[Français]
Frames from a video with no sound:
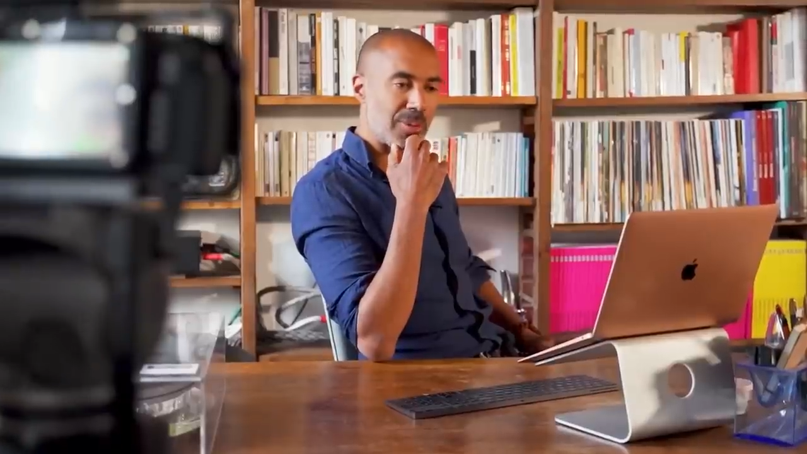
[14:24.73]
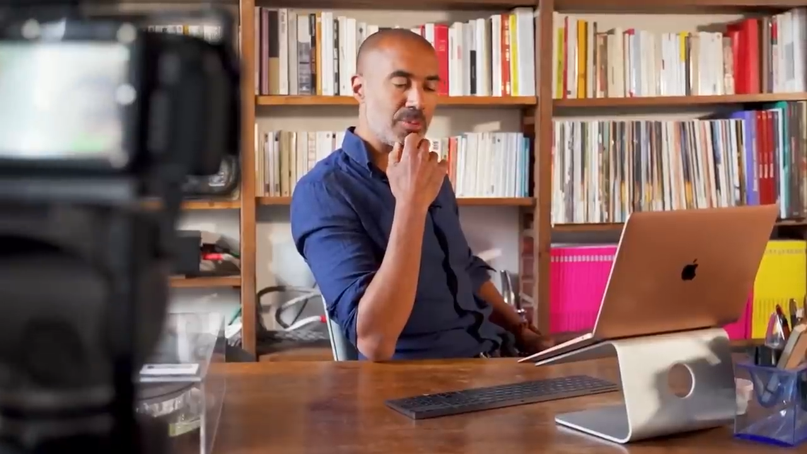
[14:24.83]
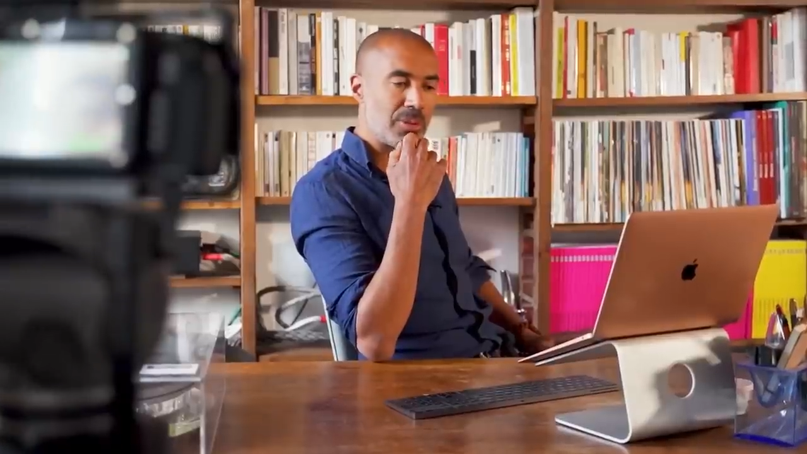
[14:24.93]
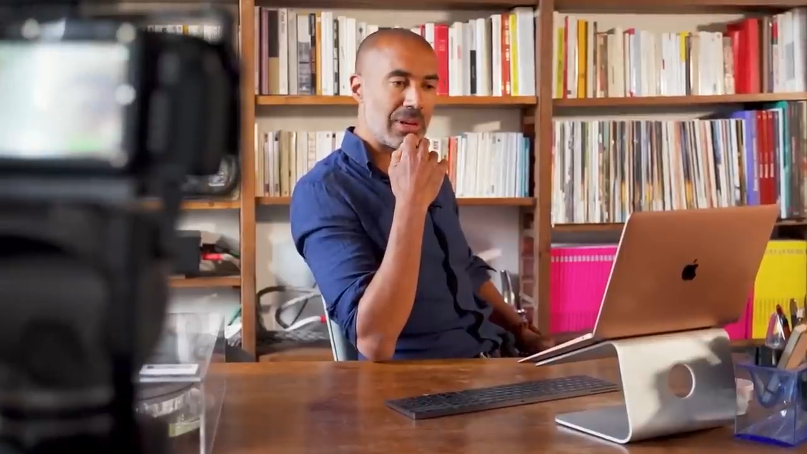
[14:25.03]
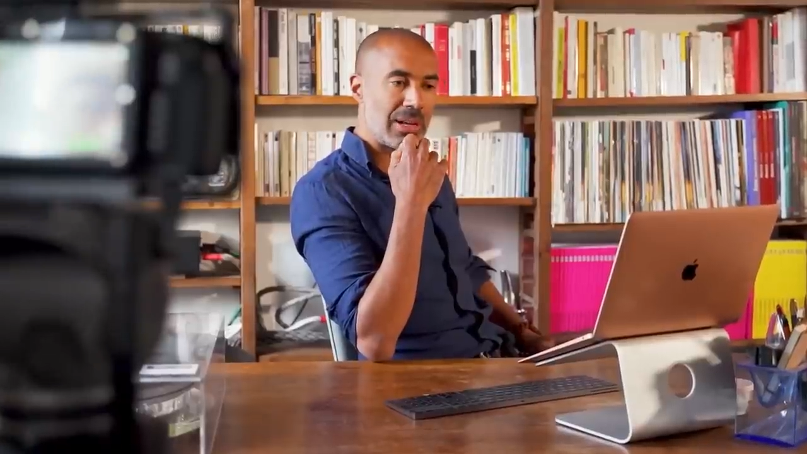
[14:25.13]

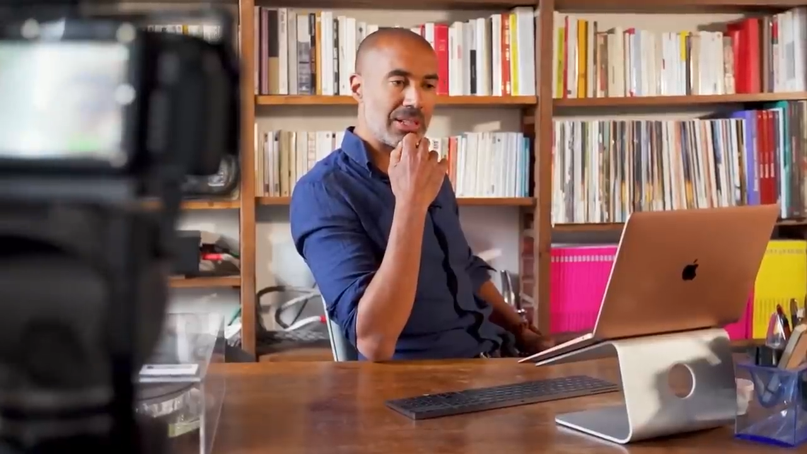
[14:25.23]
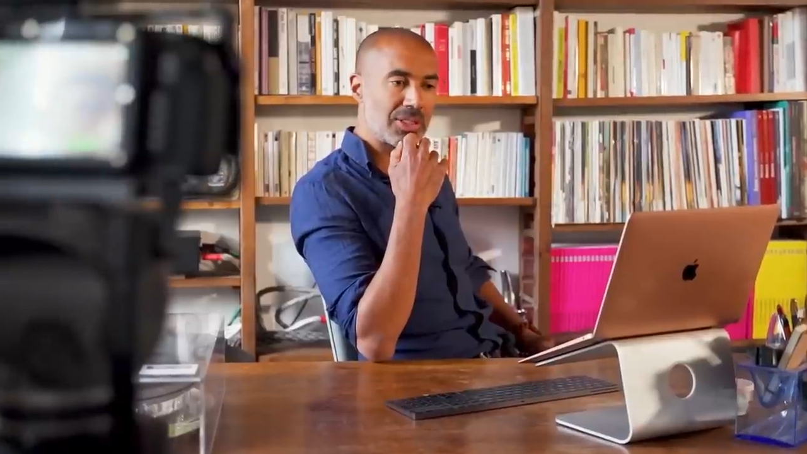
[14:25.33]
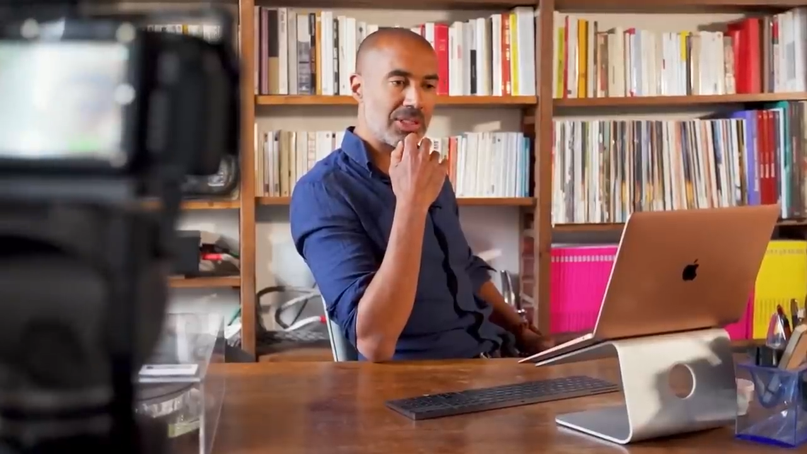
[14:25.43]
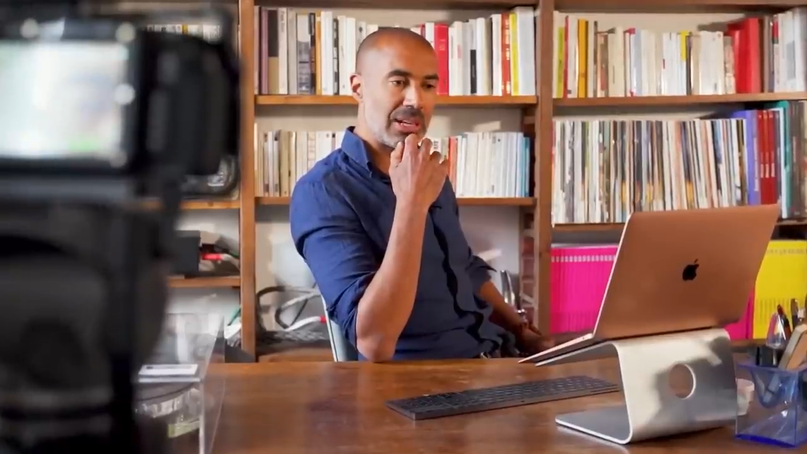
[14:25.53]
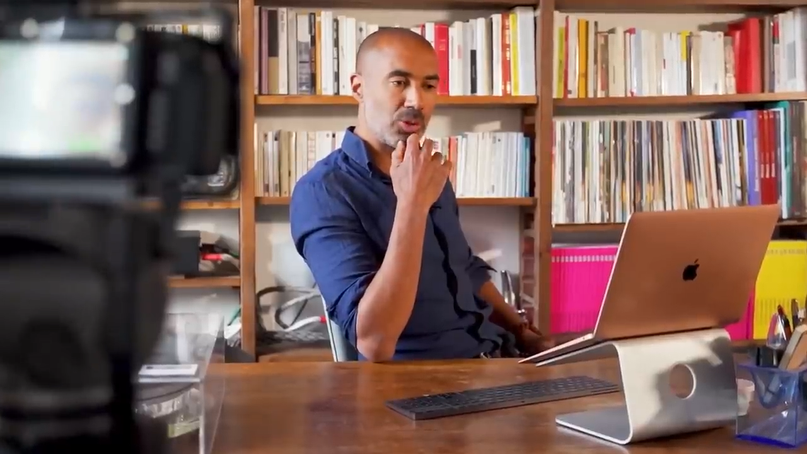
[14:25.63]
moment, à
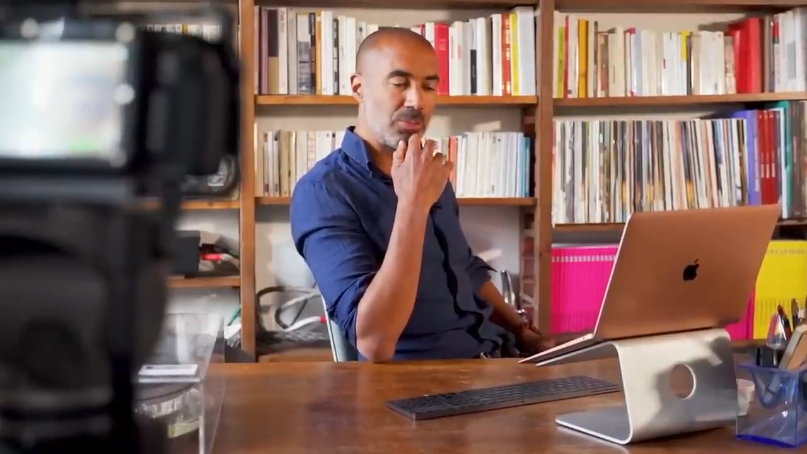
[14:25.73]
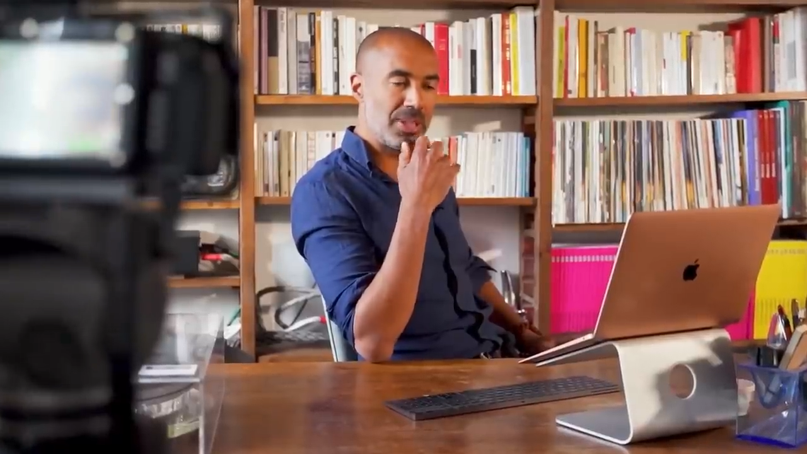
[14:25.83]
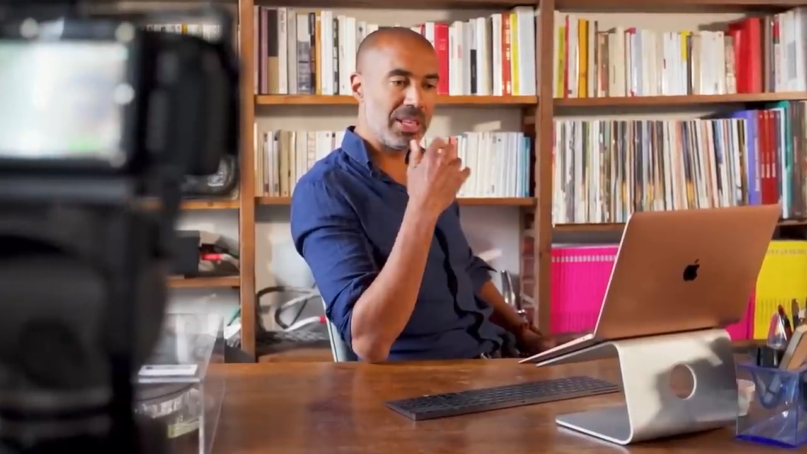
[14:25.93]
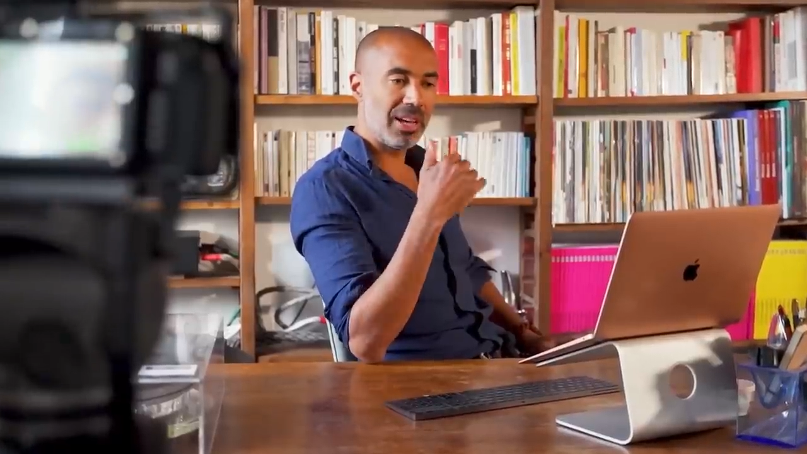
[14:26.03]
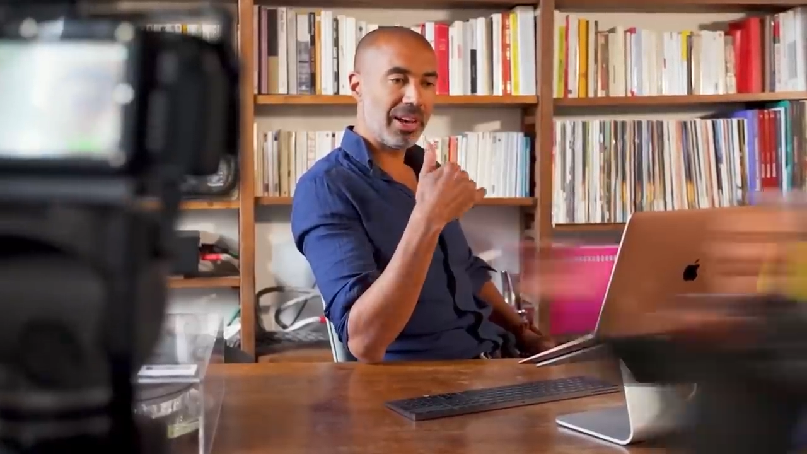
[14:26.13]
l'instar de
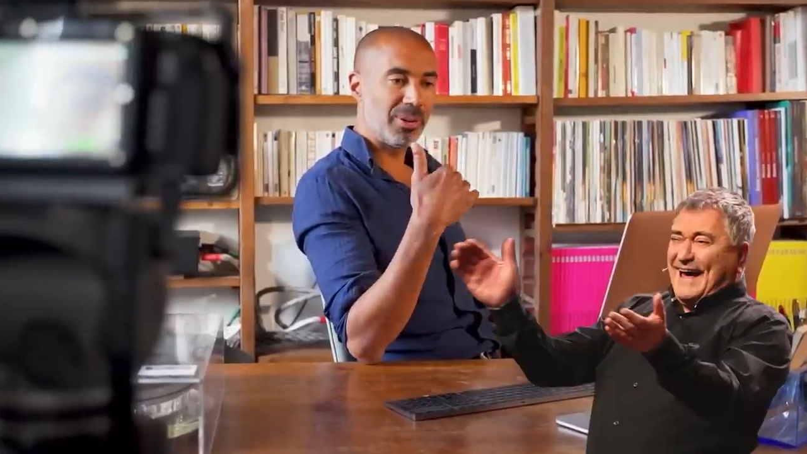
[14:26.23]
Bigard